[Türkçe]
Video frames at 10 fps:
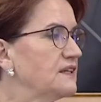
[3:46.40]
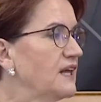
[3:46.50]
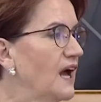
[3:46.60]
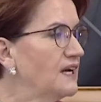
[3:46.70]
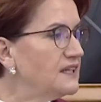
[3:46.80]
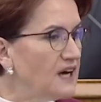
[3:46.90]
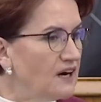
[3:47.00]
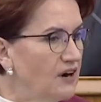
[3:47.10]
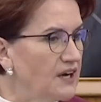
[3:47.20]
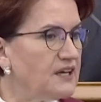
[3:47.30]
Değerli
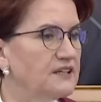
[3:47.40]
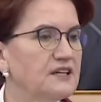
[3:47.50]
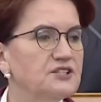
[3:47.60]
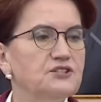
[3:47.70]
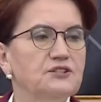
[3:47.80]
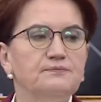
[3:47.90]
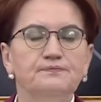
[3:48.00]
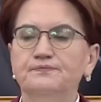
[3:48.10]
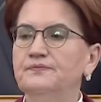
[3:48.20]
dava arkadaşlarım,